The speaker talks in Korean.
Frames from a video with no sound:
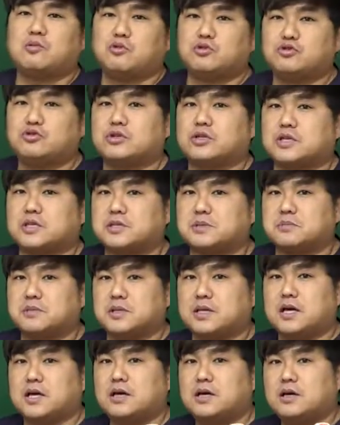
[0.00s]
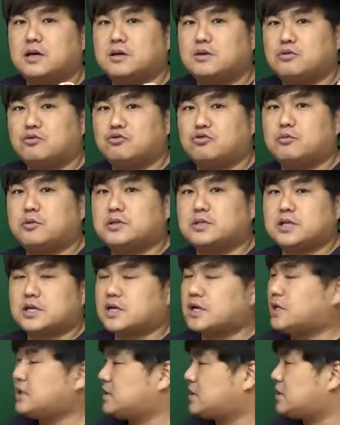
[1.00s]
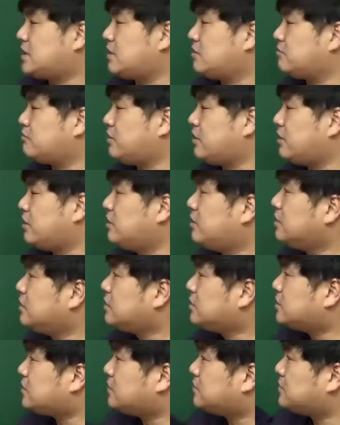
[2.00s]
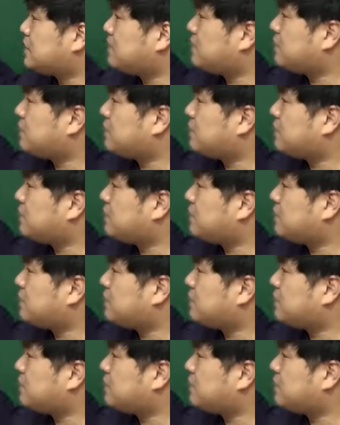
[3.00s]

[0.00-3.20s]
고볼 수 있겠습니다. 두 번째까지 갔고요. 세